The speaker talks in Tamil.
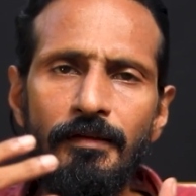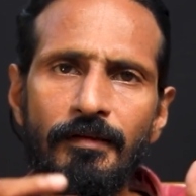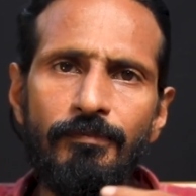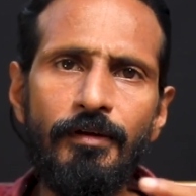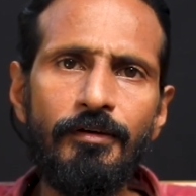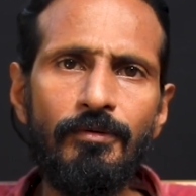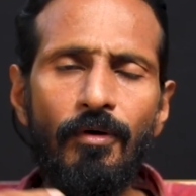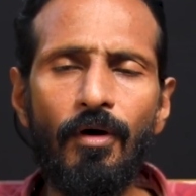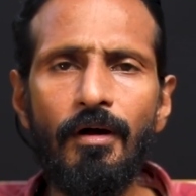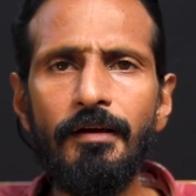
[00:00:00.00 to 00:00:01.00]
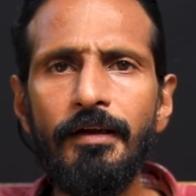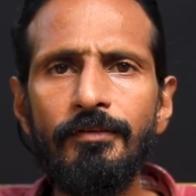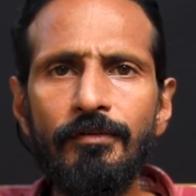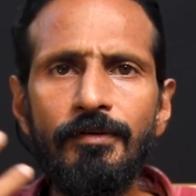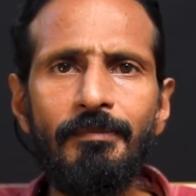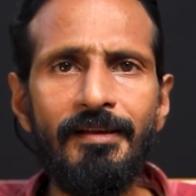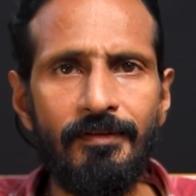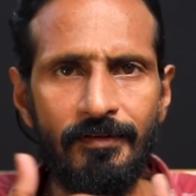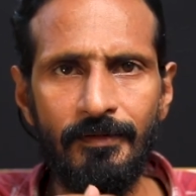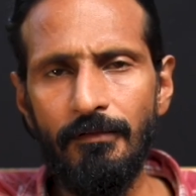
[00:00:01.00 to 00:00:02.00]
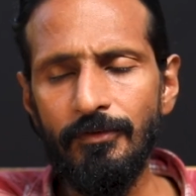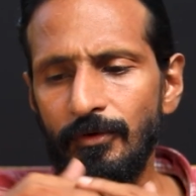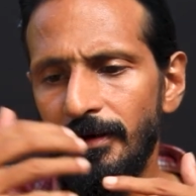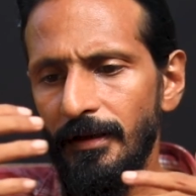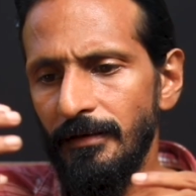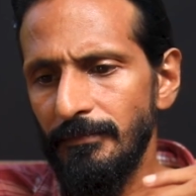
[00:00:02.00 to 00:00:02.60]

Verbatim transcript: சப்ஜெக்ட் டு ஆல் கைண்ட்ஸ் ஆஃப் டிபேட்ஸ் அவர் சொல்கிறாரு